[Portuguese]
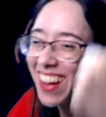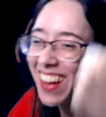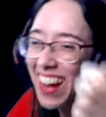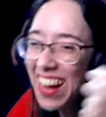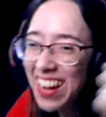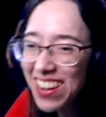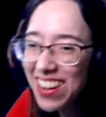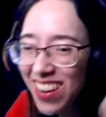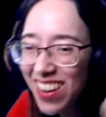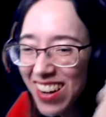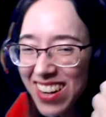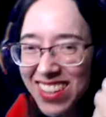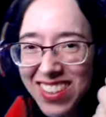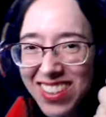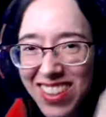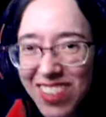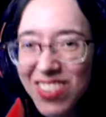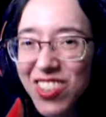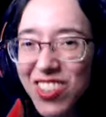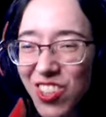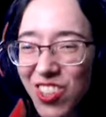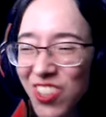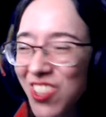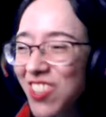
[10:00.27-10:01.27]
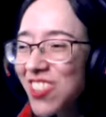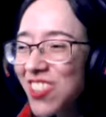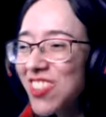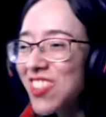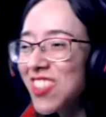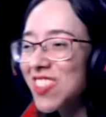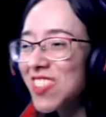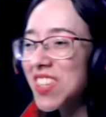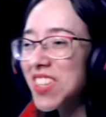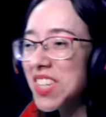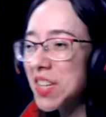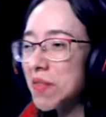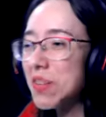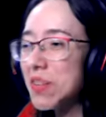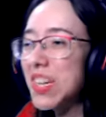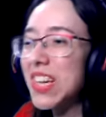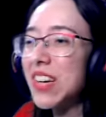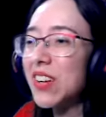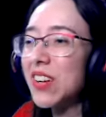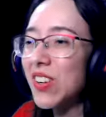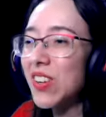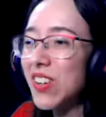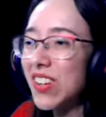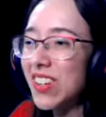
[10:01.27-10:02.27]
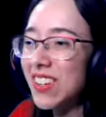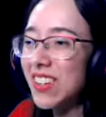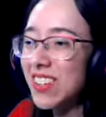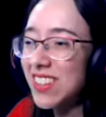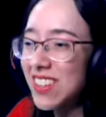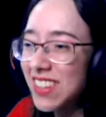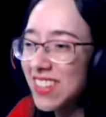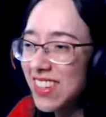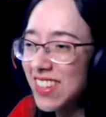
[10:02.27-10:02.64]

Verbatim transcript: Agora estamos juntos, meus amigos!